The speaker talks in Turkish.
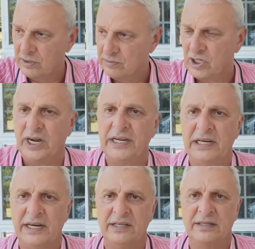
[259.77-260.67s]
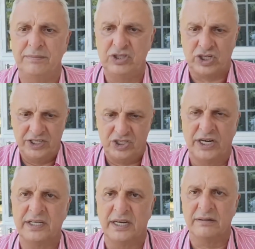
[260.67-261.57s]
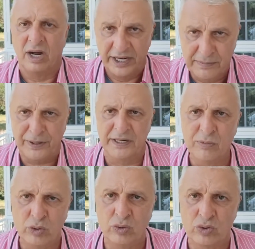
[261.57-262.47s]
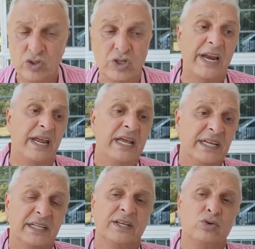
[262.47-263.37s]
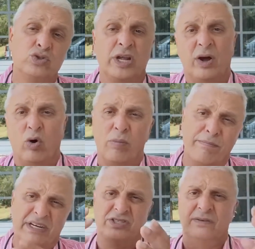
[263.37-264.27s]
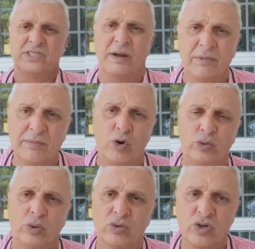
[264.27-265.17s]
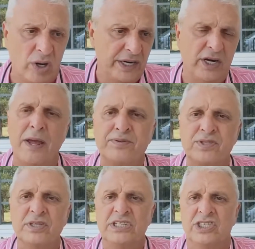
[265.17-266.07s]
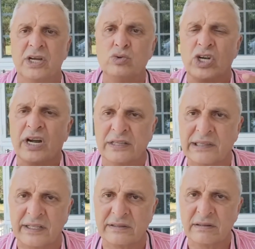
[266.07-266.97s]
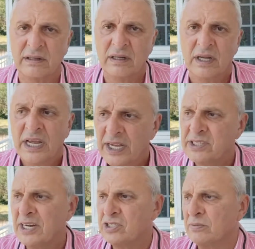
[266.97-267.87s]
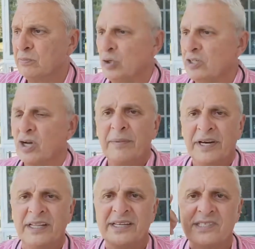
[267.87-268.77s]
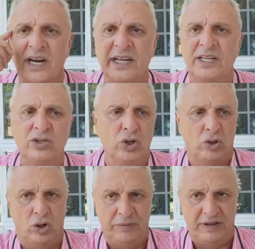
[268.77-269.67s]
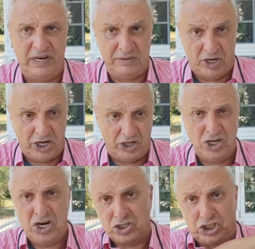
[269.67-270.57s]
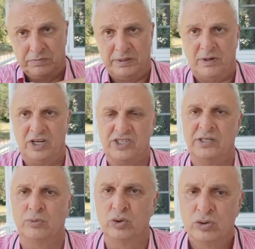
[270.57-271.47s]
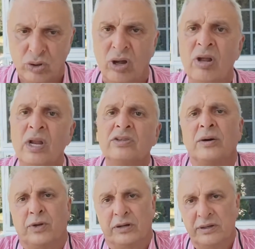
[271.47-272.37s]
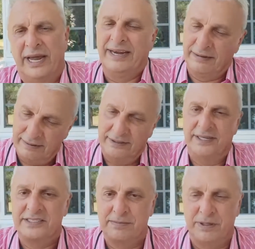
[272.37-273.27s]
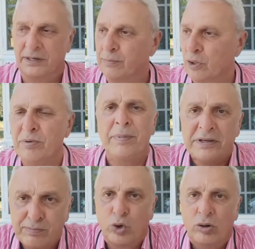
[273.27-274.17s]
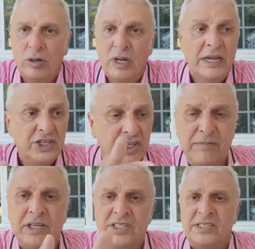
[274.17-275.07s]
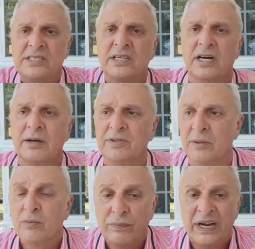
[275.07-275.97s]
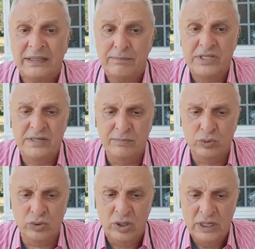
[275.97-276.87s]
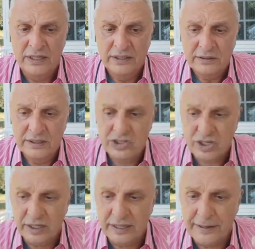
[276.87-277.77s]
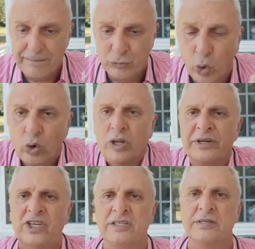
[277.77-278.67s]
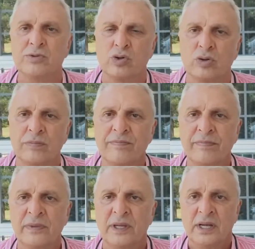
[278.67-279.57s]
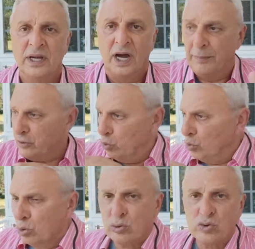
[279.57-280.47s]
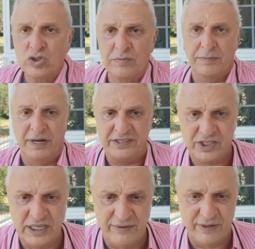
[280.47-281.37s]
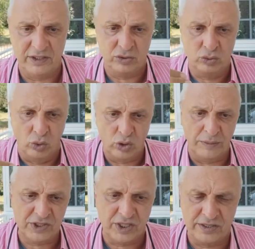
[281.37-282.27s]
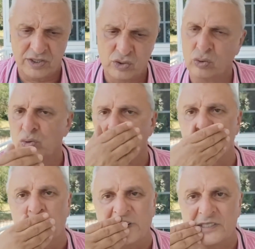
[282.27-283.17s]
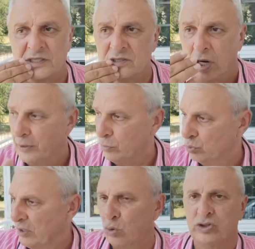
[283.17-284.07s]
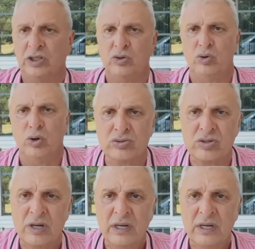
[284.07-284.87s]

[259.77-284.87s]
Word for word: sahil yerinde bir çay içerken aynı parayı mı ödüyoruz? Yani ya da yüzde 15 zamlı mı ödüyoruz? Hayır hepsi ikiye üçe katlandı. E sen şimdi bunu açık. Ama neden? Sarayda gidiyor ki oğlum evladım ayağını deme kırmayayım ağzını bunu diyor. Tabii yani espri yapıyorum ama bu. Şimdi işsizlik rakamı da bu. Fakat bizim bunu e, doğrulama şansımız yok. Ama görüyoruz. Şimdi bazı şeyler vardır. Doğrulama şansınız yoktur. Susarsınız. Ama ulan ortada görüyoruz.